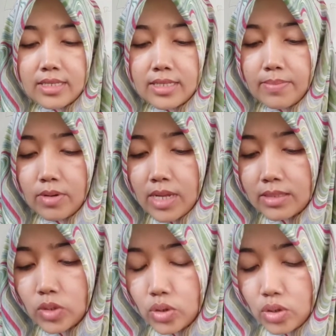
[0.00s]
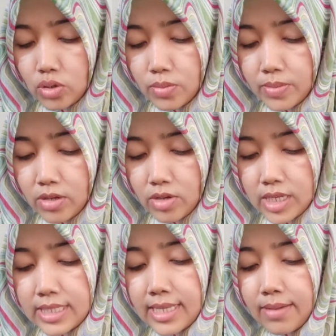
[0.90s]
Sebelum lanjut nonton video
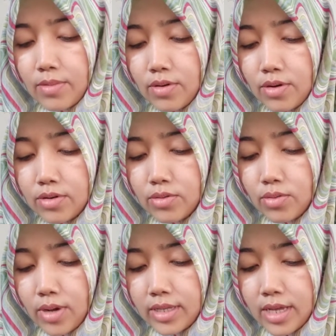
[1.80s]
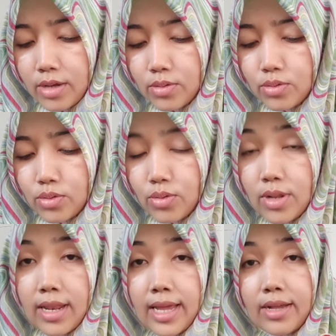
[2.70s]
ini, saya mohon dukungannya untuk
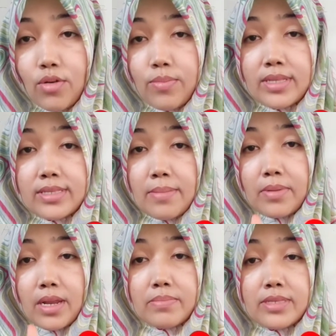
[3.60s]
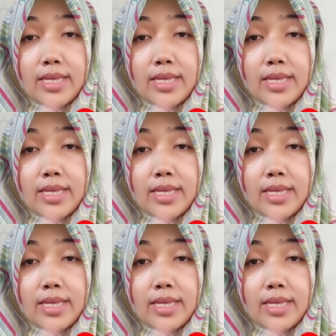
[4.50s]
like, komen, subscribe,